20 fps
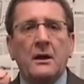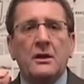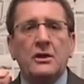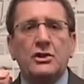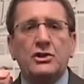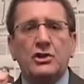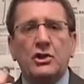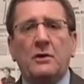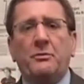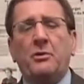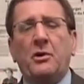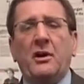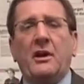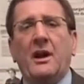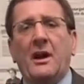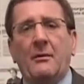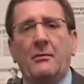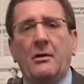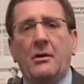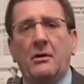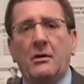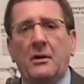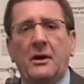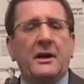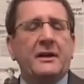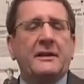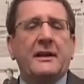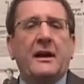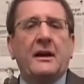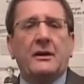Ce programme-là
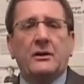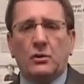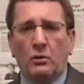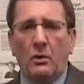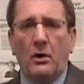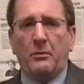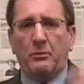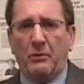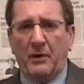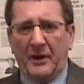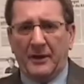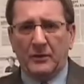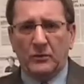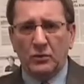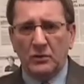est en trois points.